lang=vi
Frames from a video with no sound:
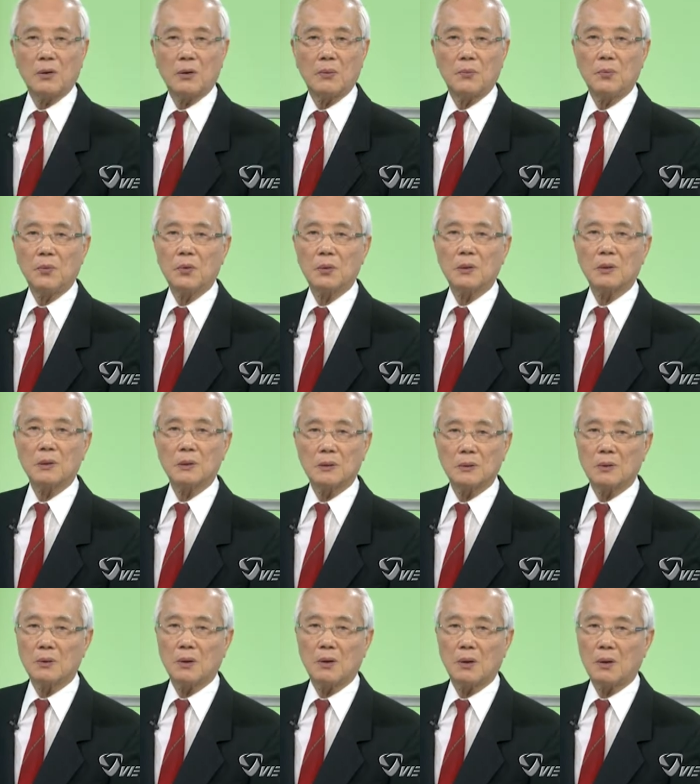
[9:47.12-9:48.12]
thể mua tự
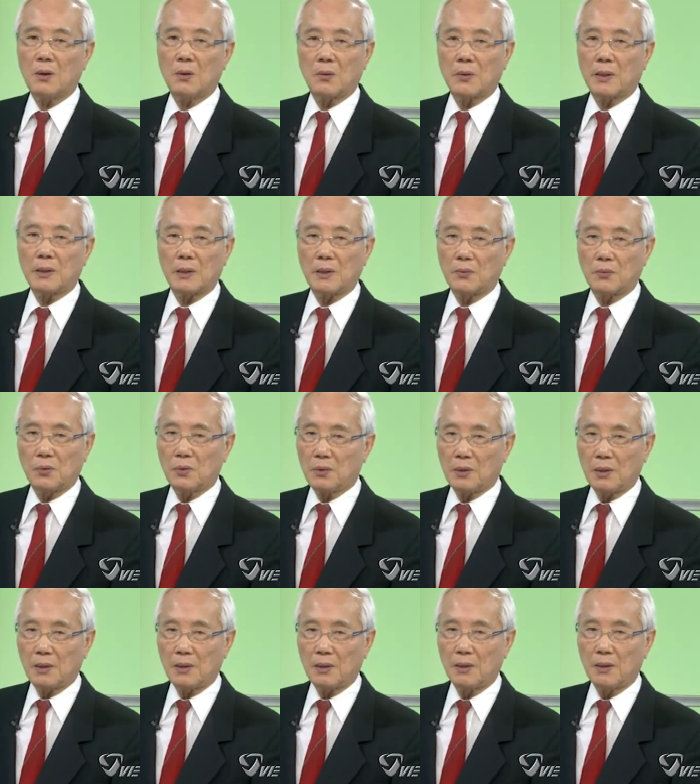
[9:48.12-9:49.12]
do ở ngoài tiệm thuốc
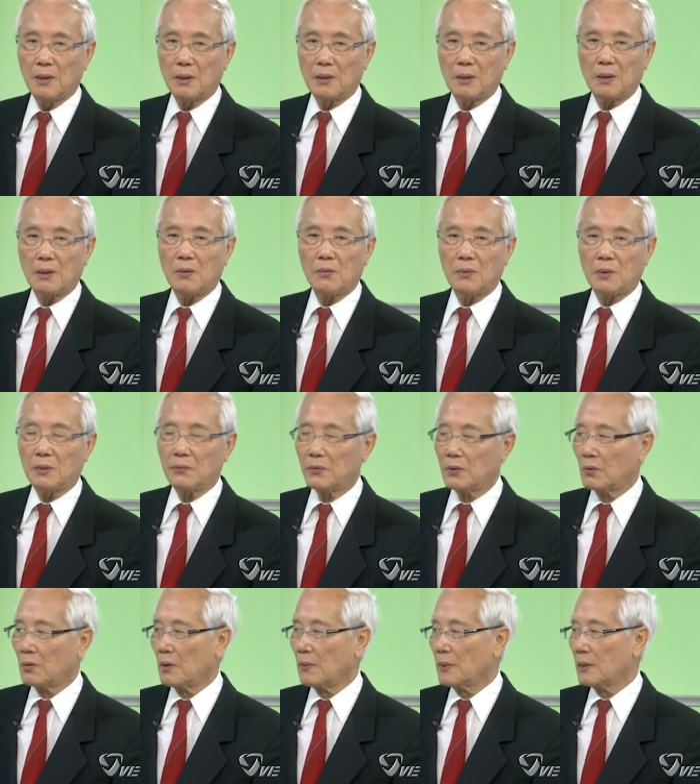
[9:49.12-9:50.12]
Tây chứ không cần
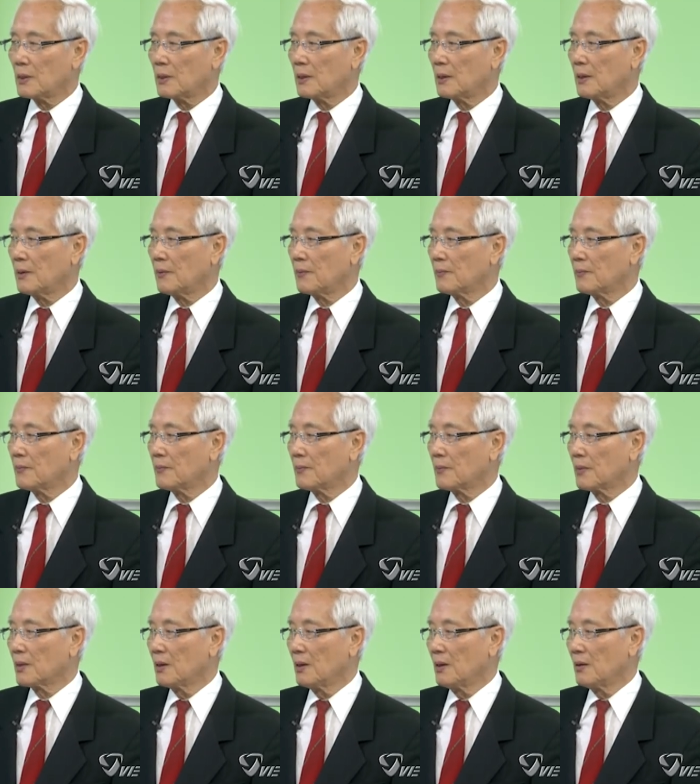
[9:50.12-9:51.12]
phải toa bác sĩ.
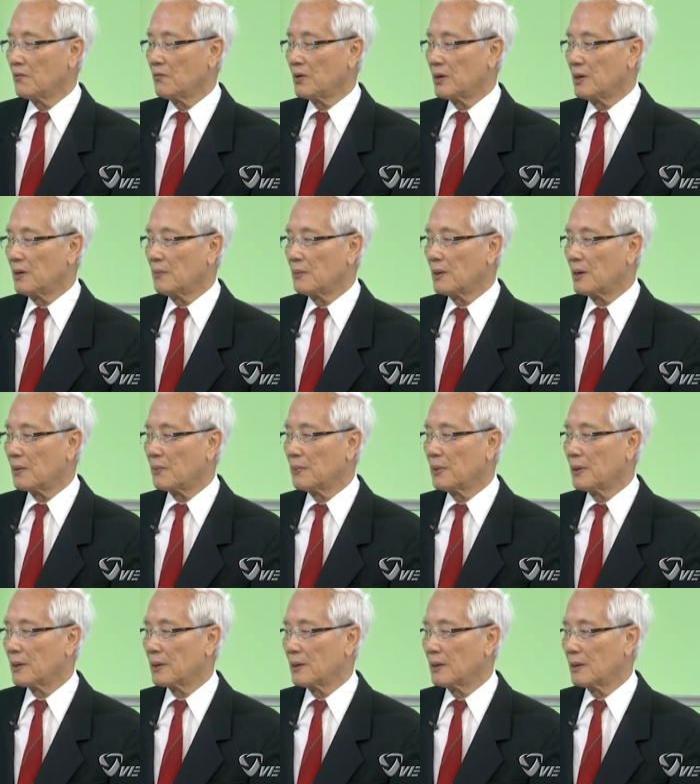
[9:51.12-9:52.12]
Và điểm đặc
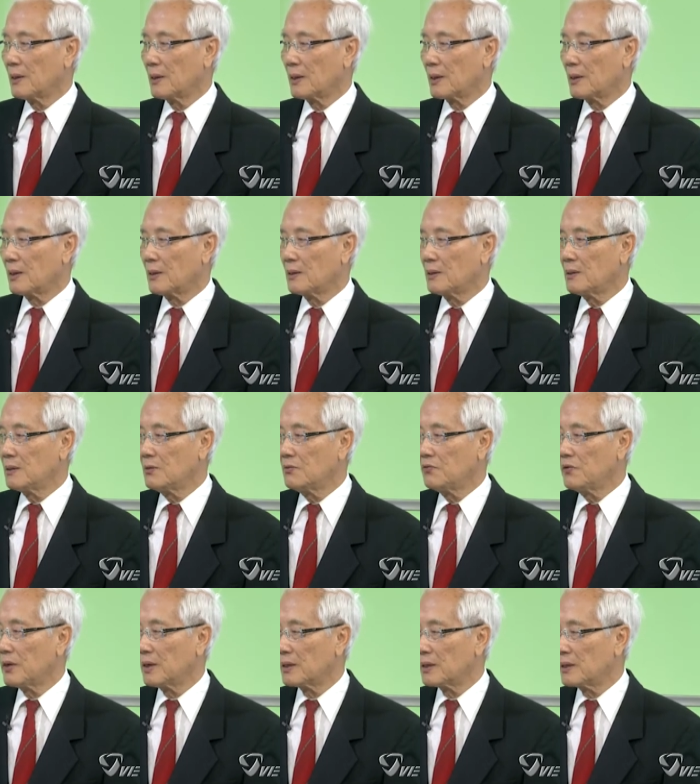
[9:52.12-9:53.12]
biệt là cần giữ
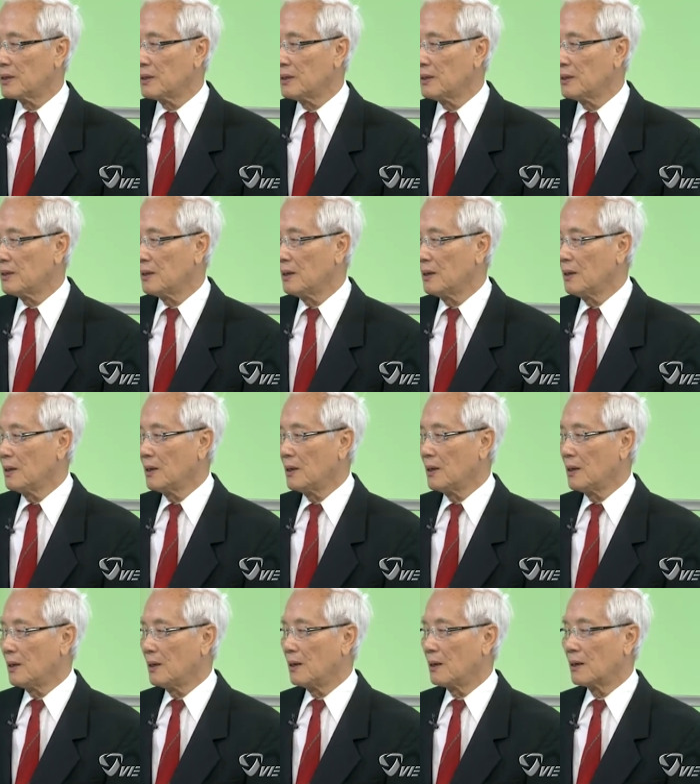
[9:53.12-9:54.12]
vệ sinh
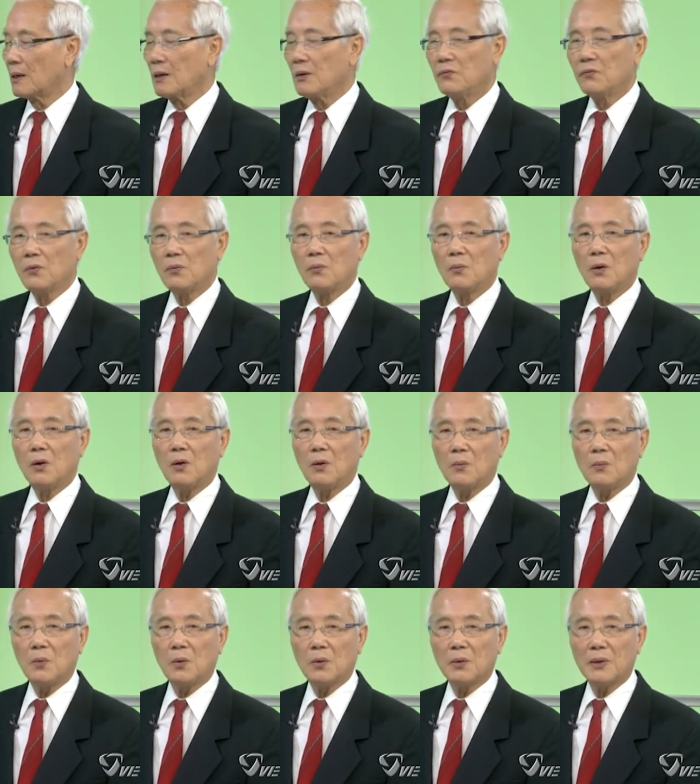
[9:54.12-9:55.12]
ở cái vùng hậu
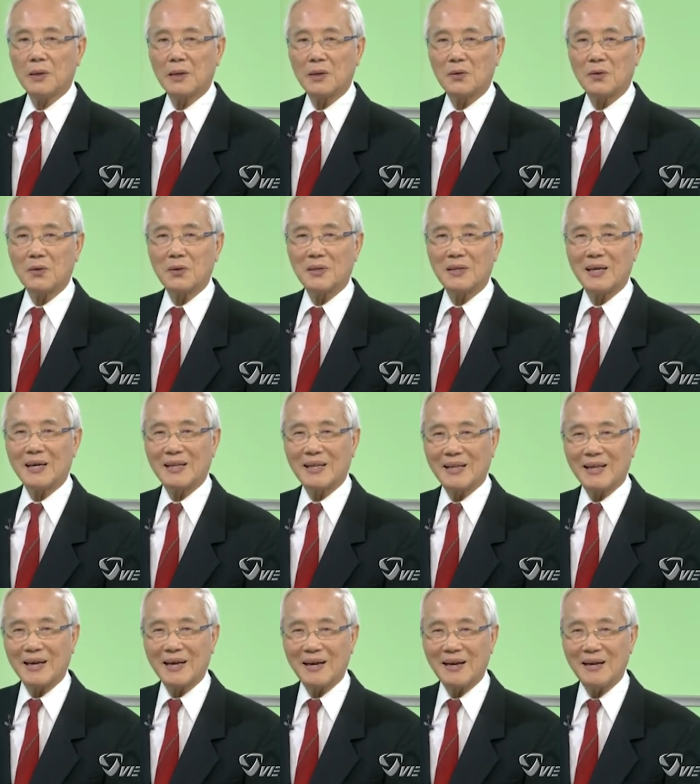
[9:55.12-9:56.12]
môn để cho nó sạch
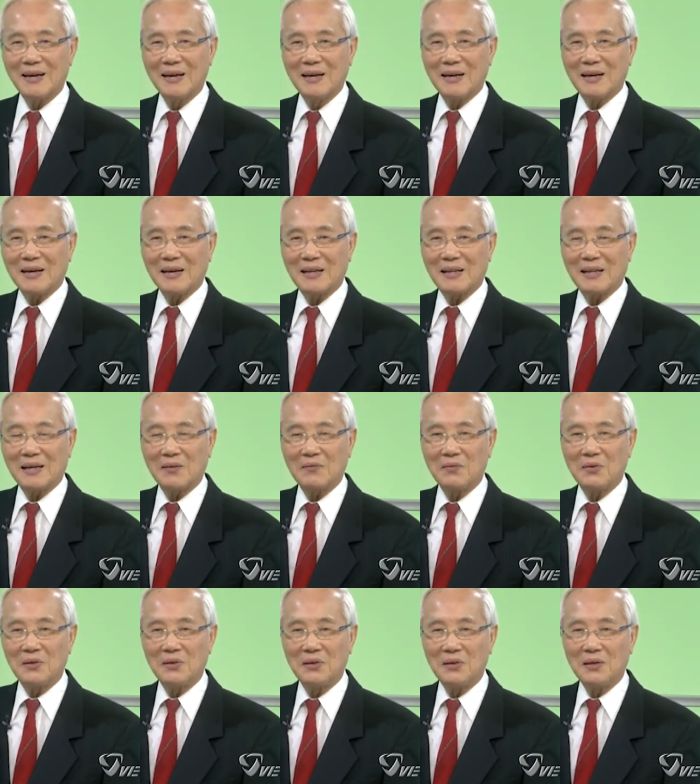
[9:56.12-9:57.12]
sẽ là tại
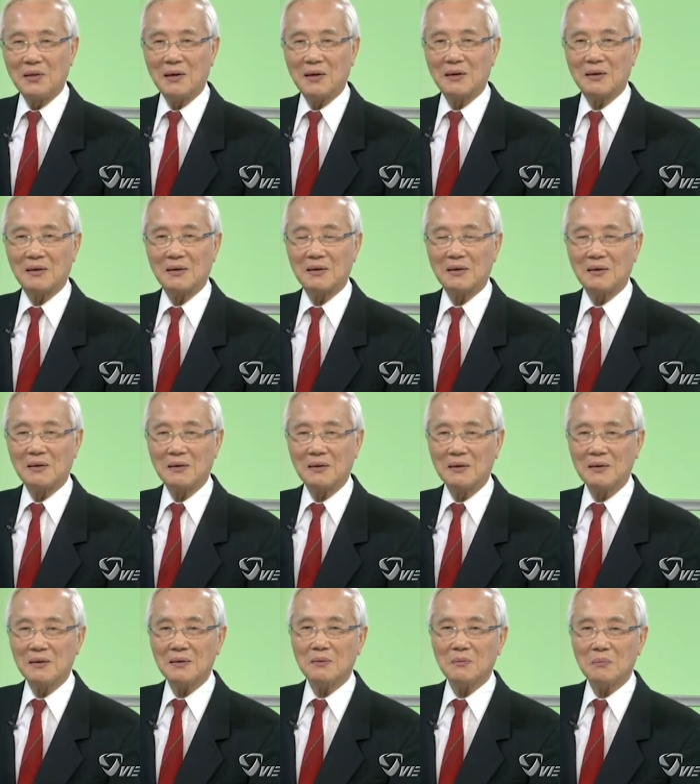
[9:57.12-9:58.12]
vì nhờn
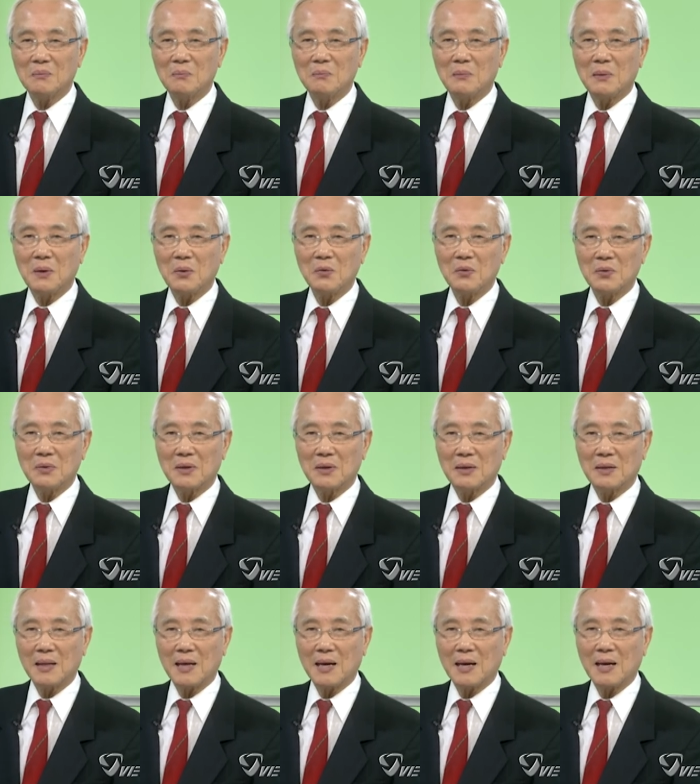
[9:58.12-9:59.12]
ướt máu nó
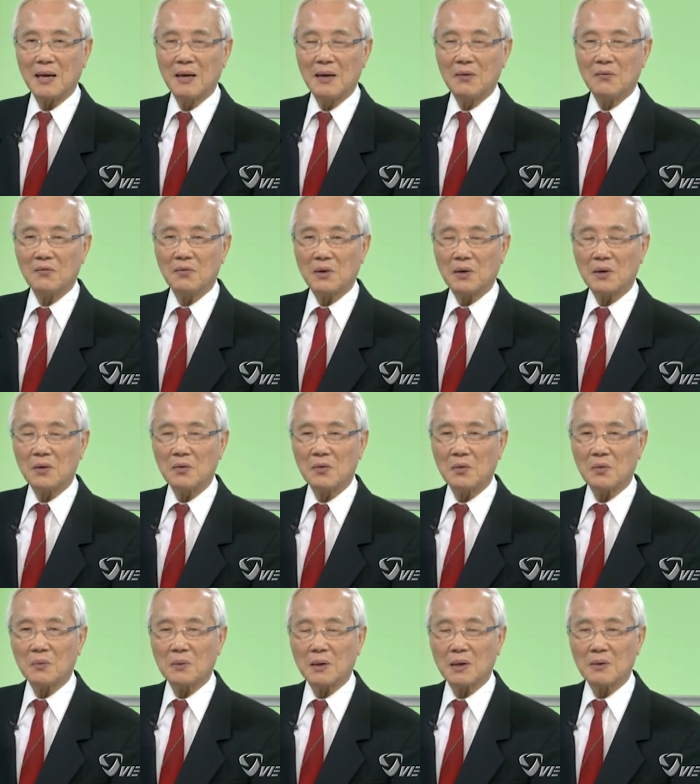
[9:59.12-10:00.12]
chảy ra và nếu
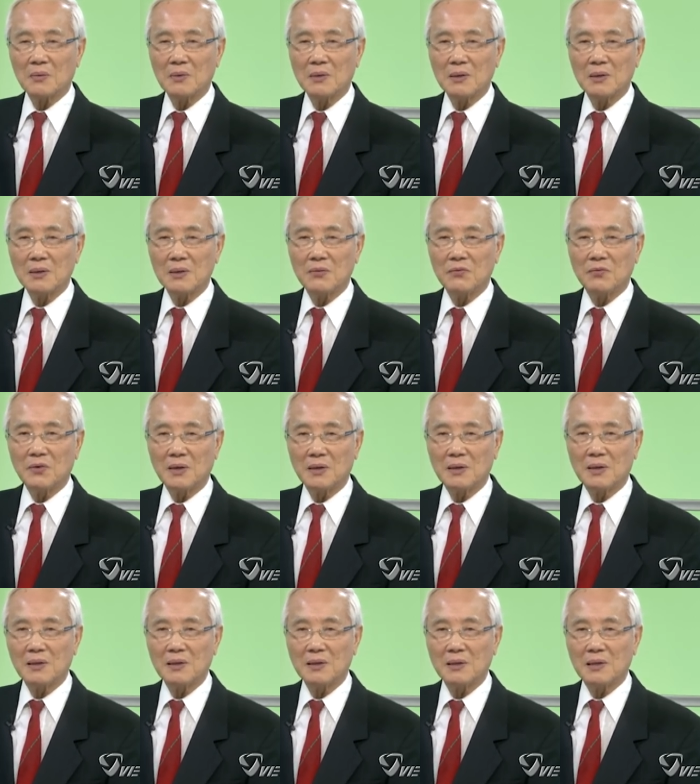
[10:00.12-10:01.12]
chúng ta không giữ gìn vệ
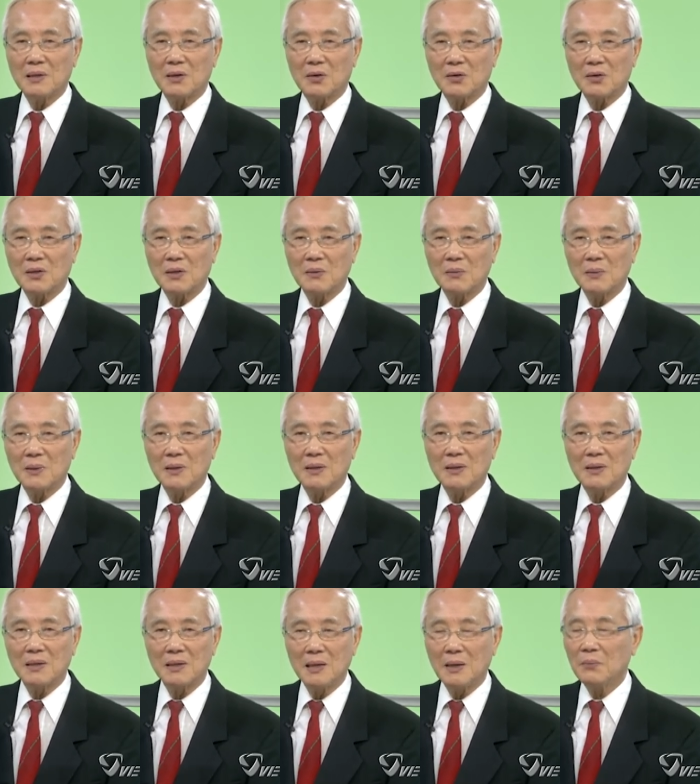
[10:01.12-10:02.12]
sinh thì nó sẽ bị
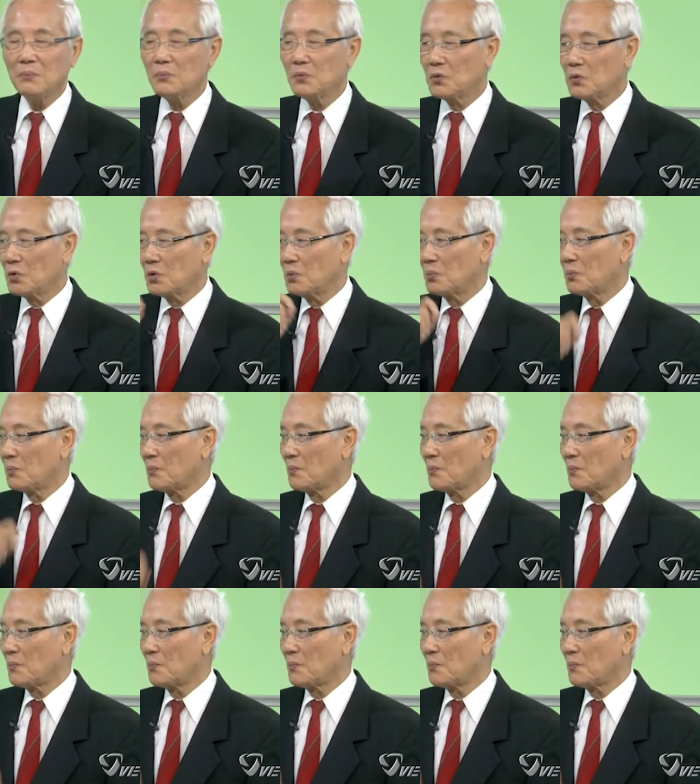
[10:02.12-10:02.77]
nhiễm trùng.